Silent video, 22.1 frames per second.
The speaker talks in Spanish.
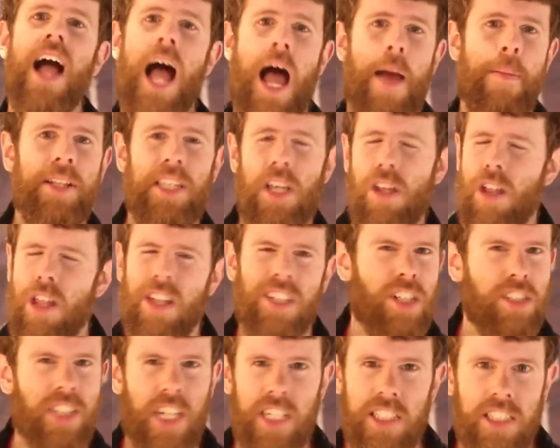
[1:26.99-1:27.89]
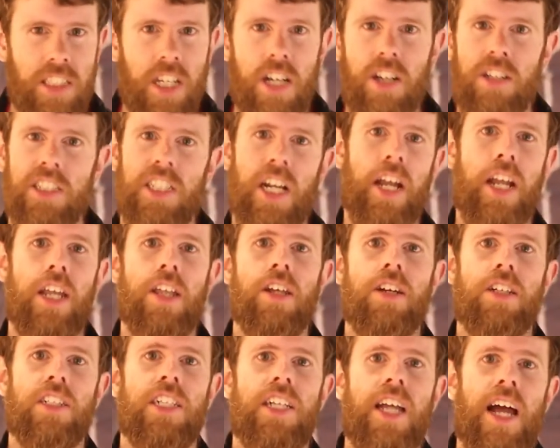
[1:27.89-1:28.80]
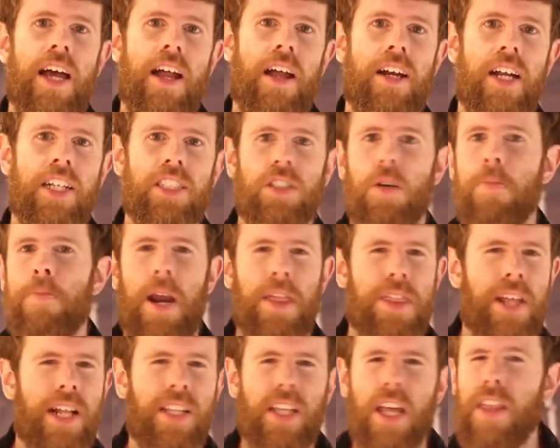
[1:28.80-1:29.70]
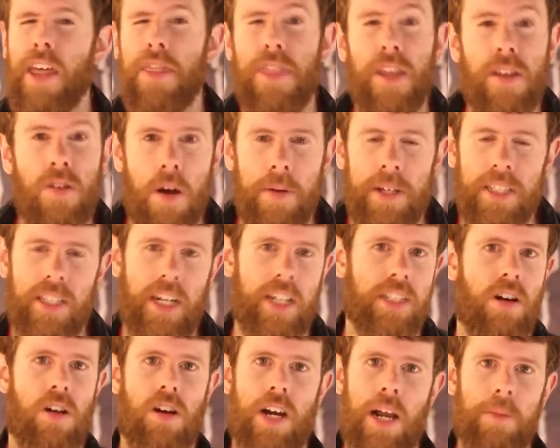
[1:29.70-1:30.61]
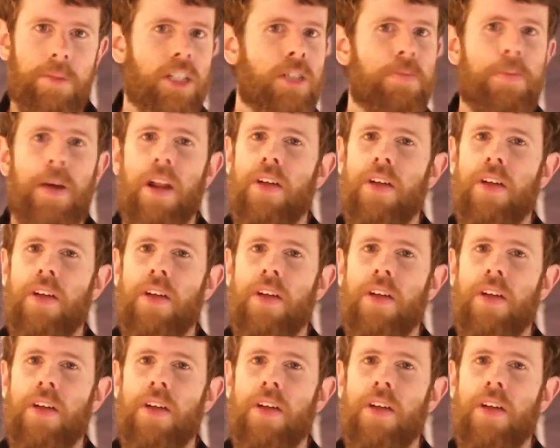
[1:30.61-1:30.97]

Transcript: ha metido dos o tres tiros seguidos y han hecho un parcial de 19-3 los Raptors,